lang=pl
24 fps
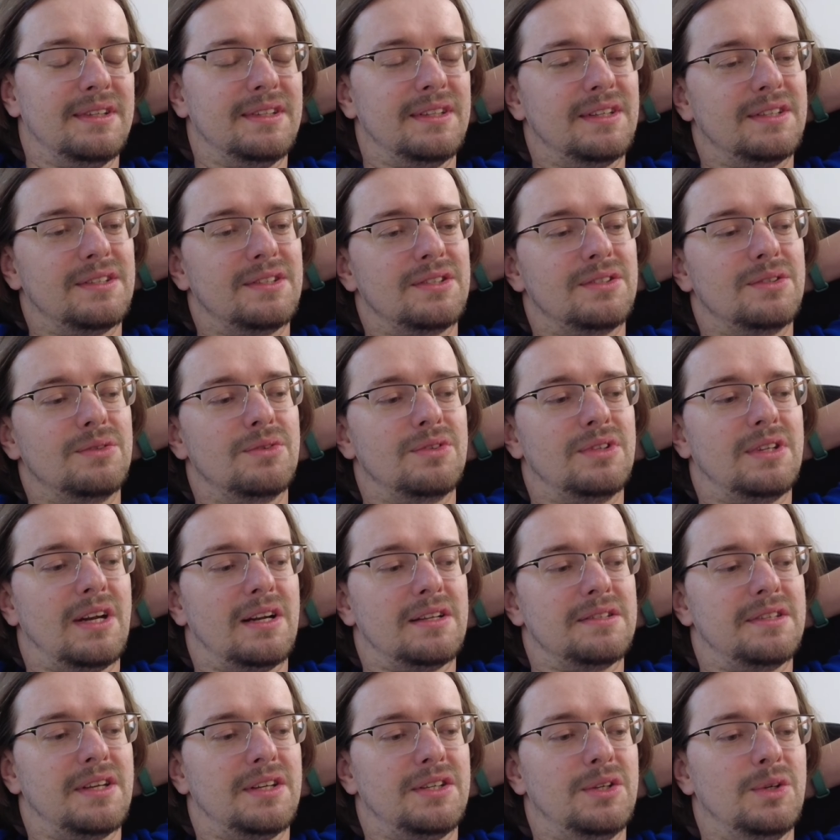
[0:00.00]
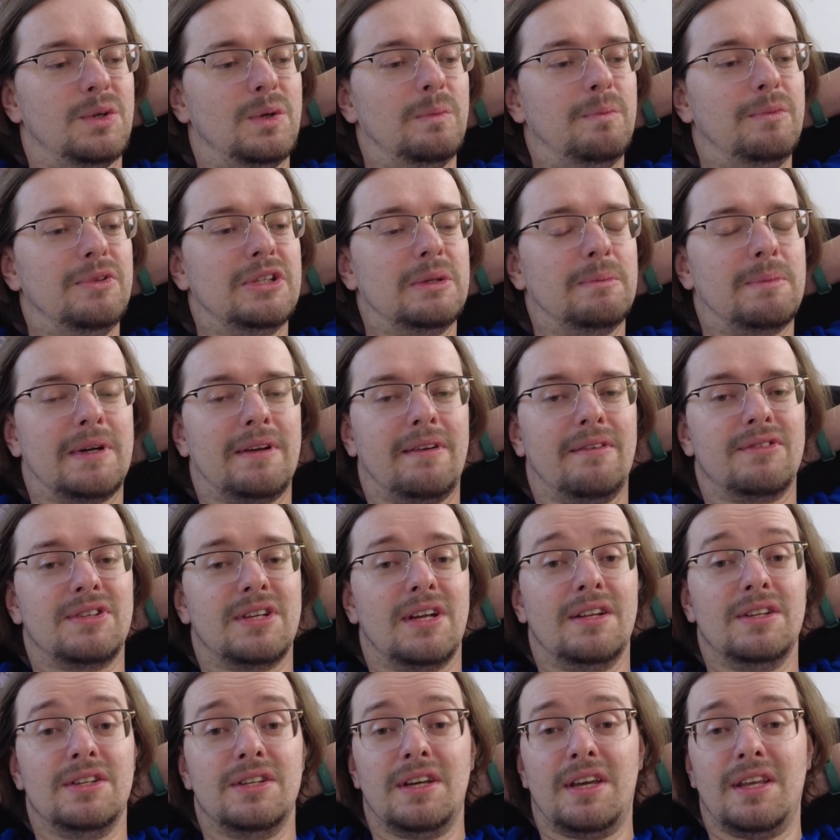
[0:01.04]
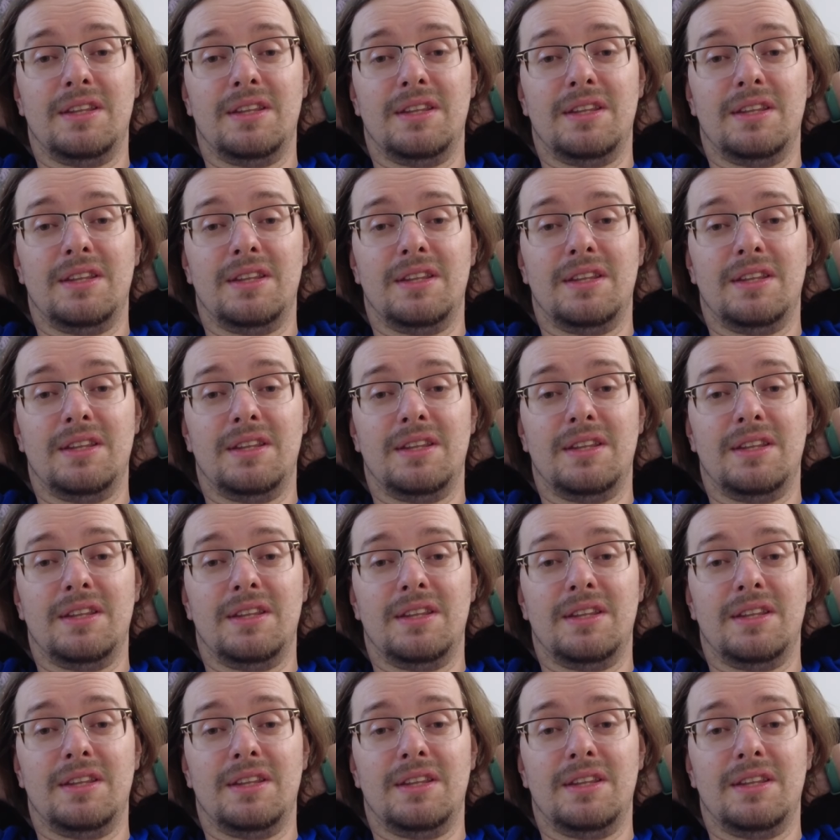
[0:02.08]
Też już teraz da się kupić je prawie wszędzie.